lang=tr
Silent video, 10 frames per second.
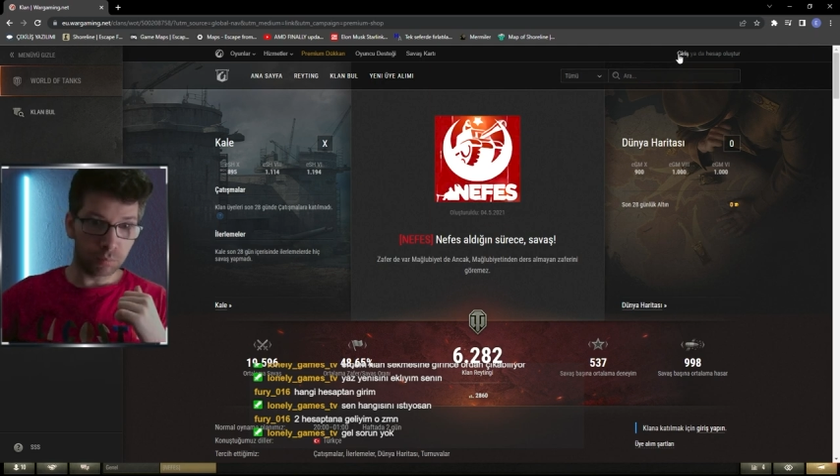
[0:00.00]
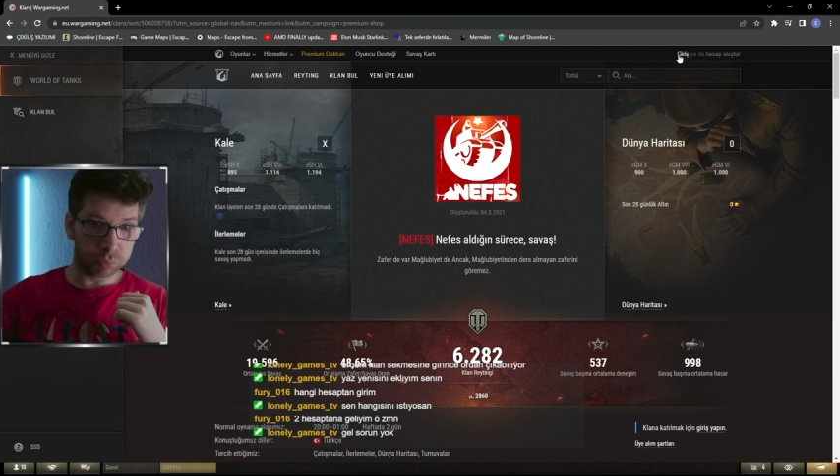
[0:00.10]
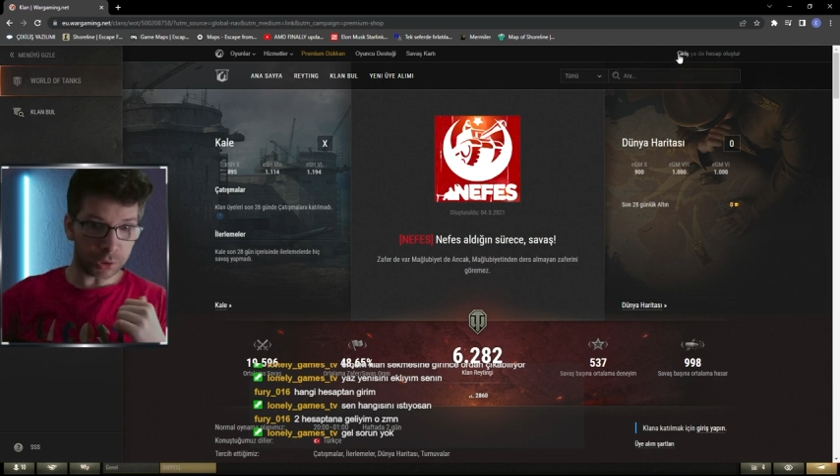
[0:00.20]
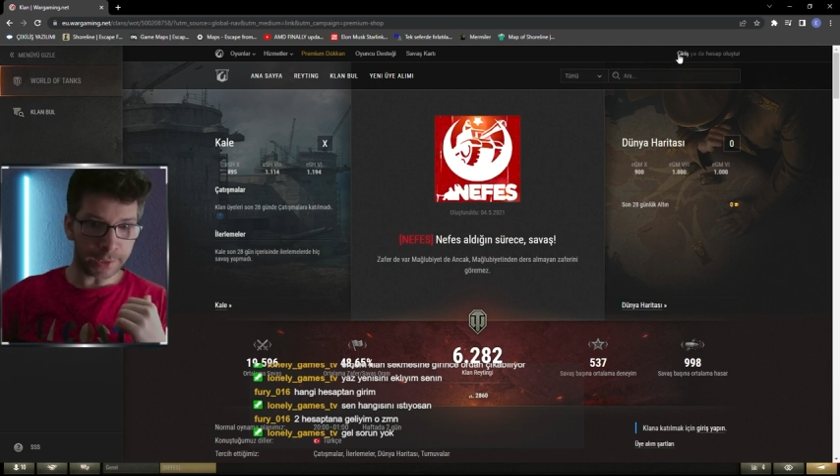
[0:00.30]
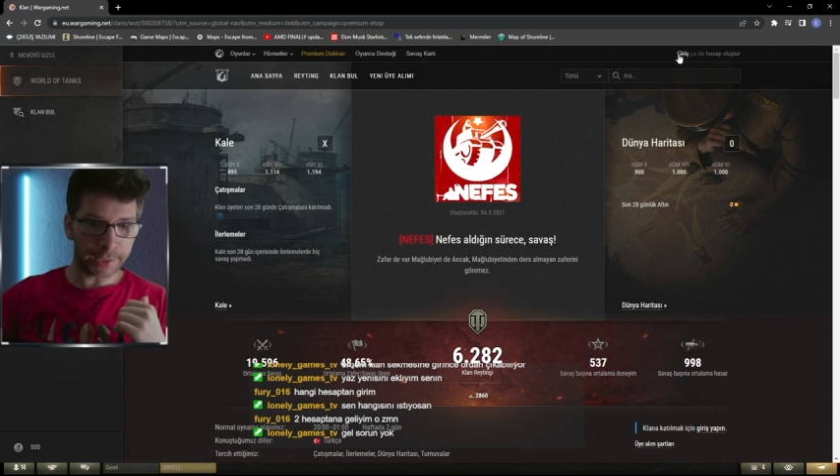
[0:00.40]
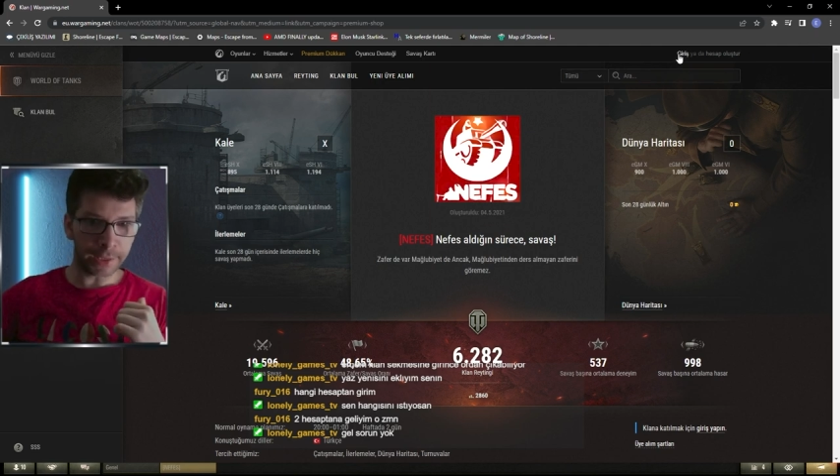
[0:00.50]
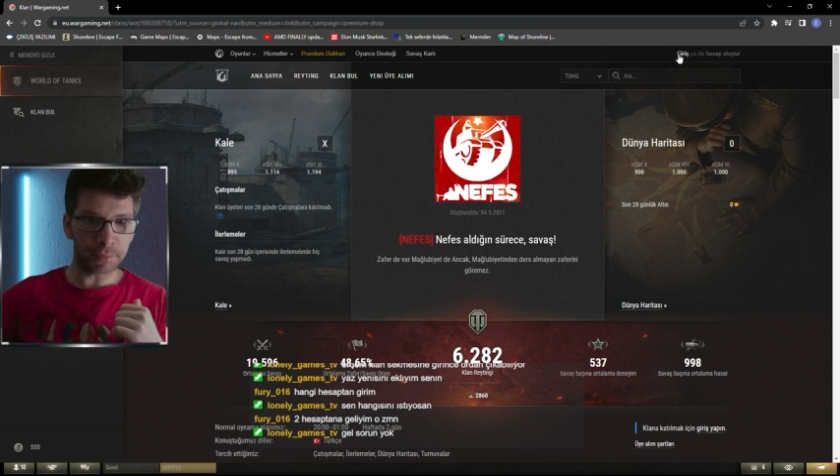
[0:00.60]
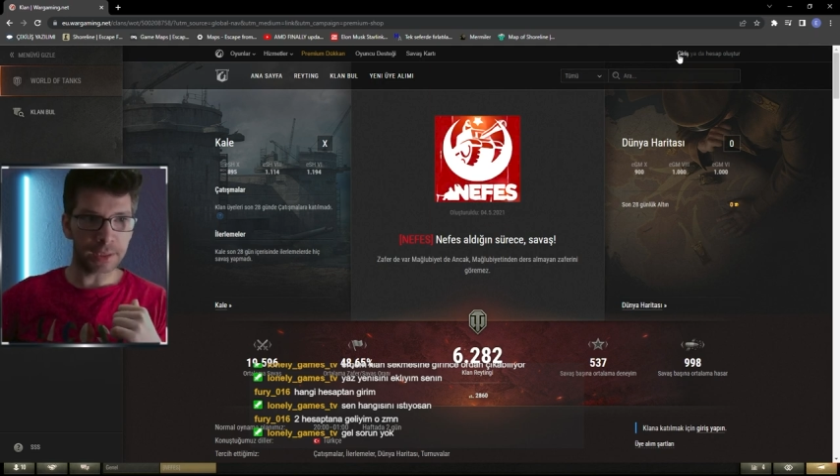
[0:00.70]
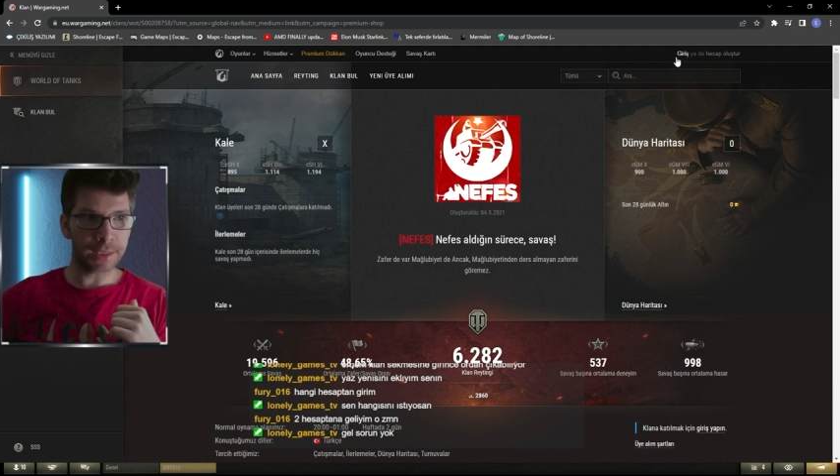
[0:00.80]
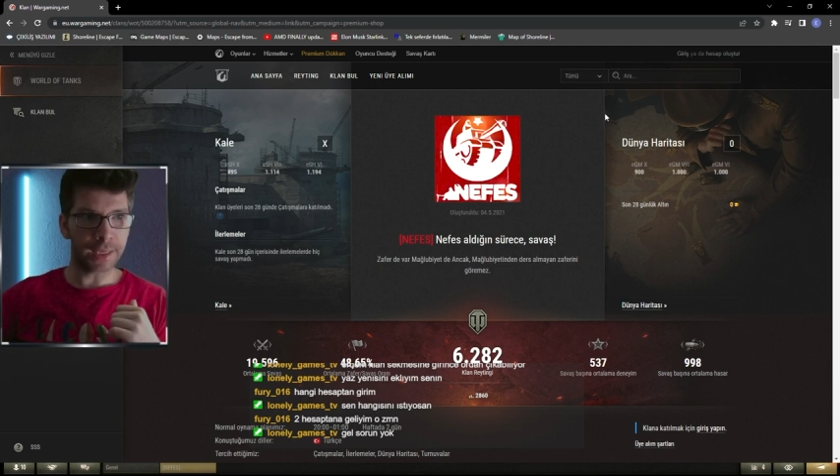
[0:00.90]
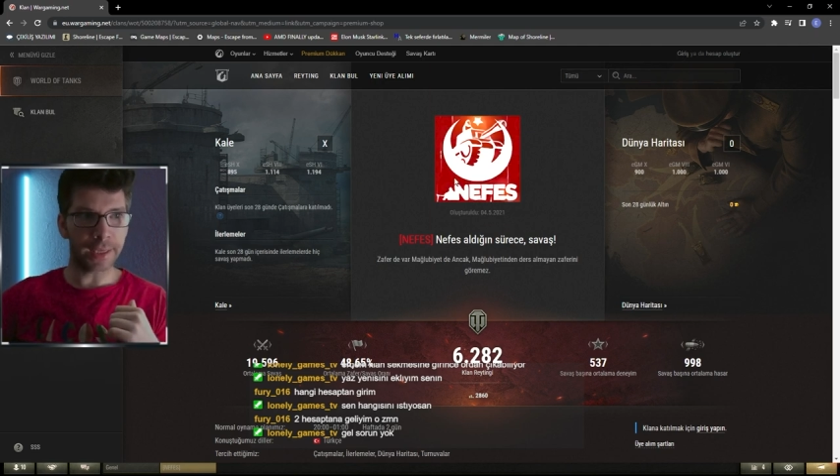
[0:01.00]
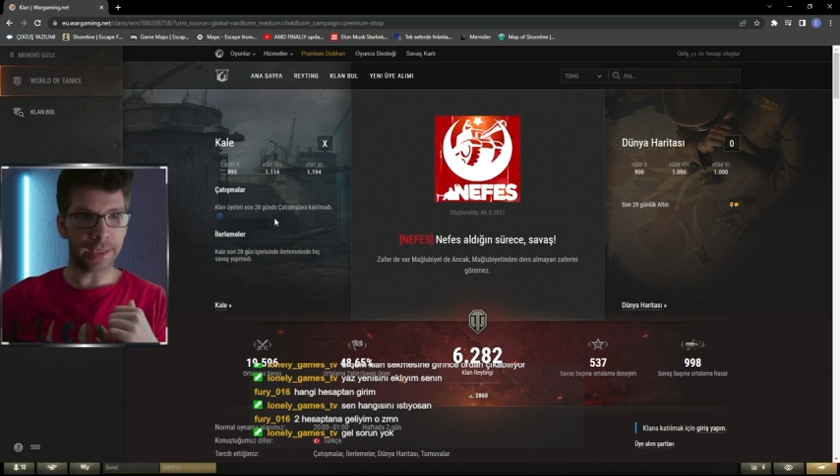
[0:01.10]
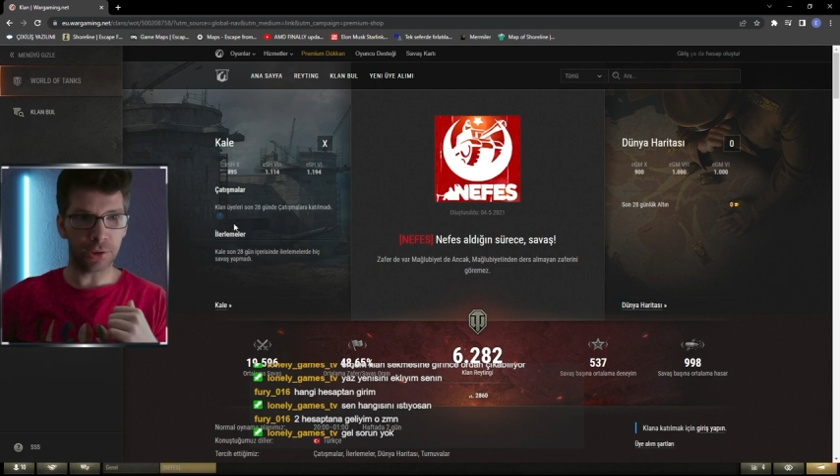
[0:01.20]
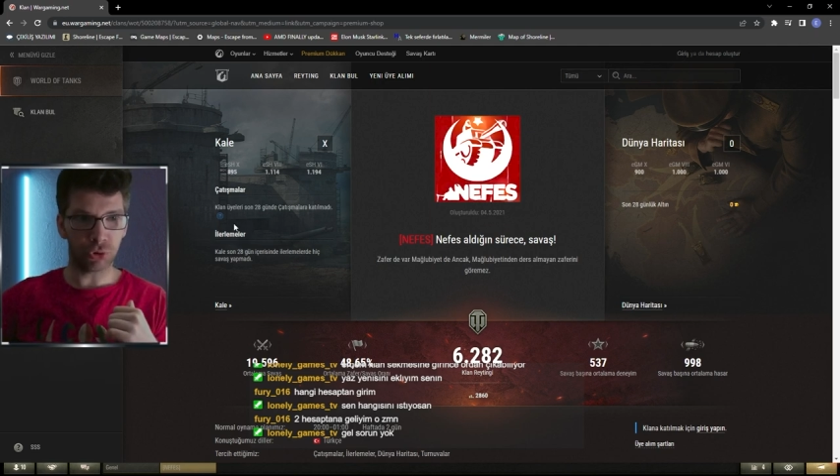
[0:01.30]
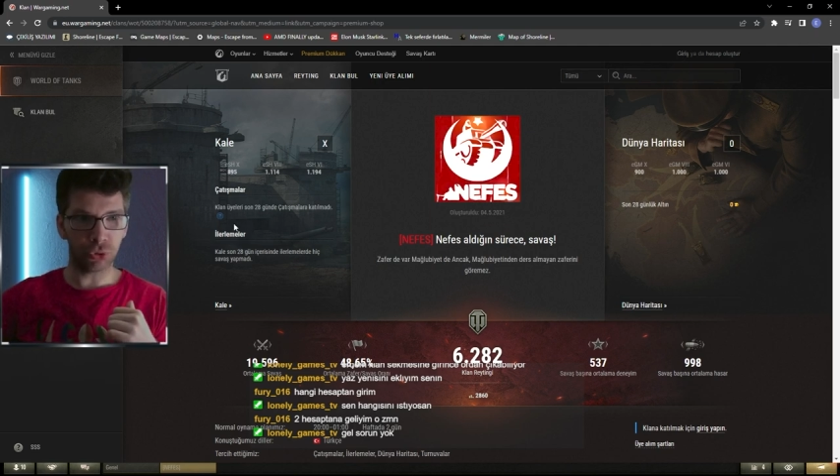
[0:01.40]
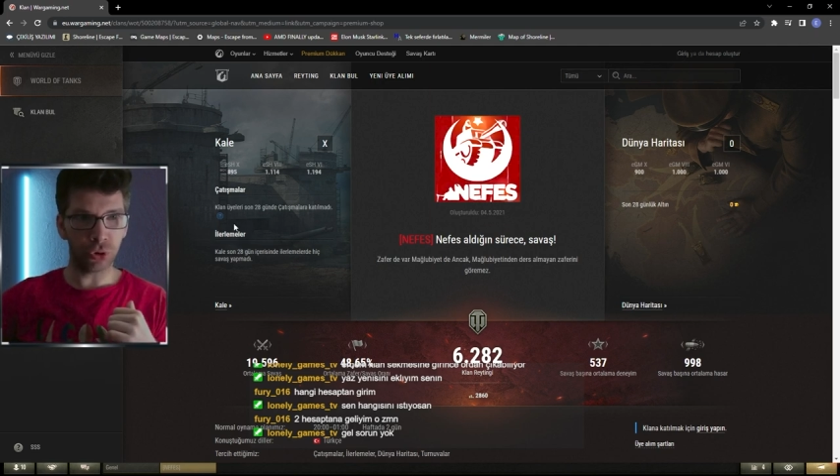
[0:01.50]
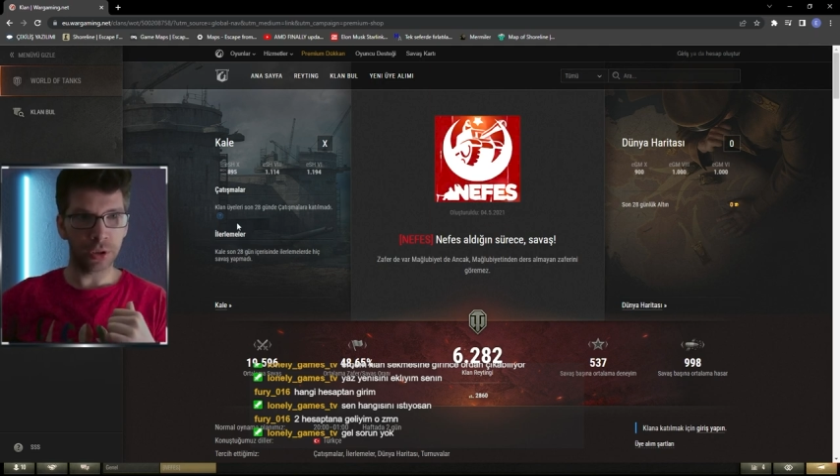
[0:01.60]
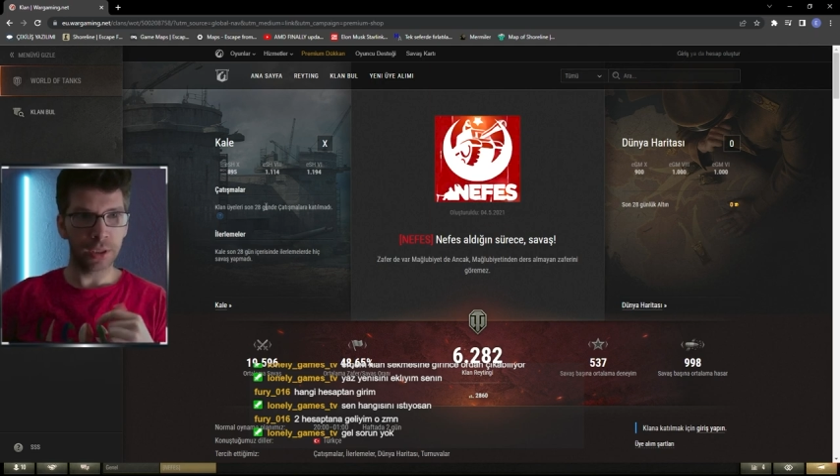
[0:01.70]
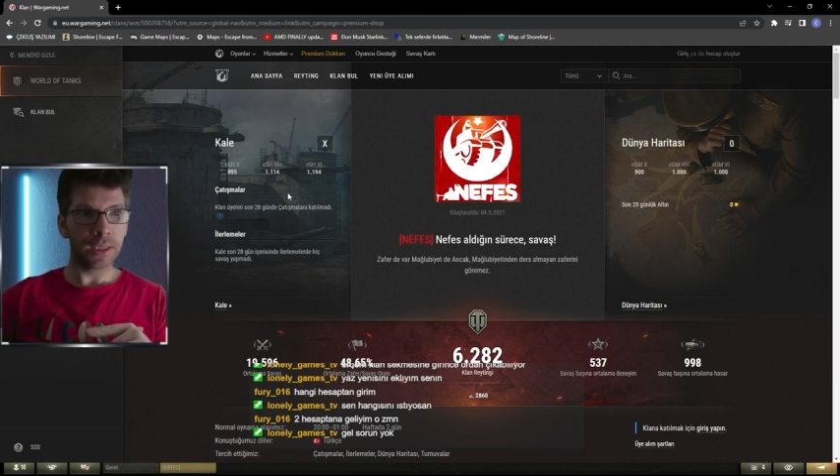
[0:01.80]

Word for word: Burada dikkat etmeniz gereken şu.